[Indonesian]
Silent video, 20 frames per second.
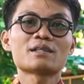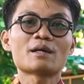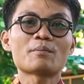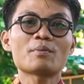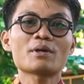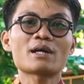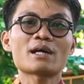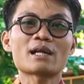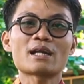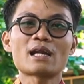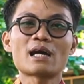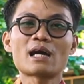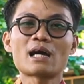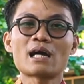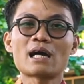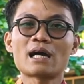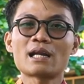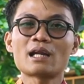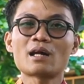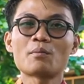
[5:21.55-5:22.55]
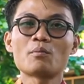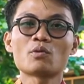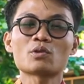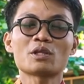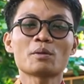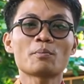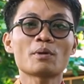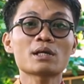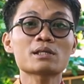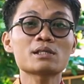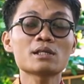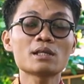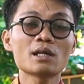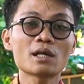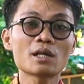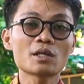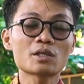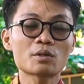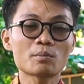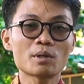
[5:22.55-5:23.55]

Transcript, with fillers: Tapi karena ada motivasi dari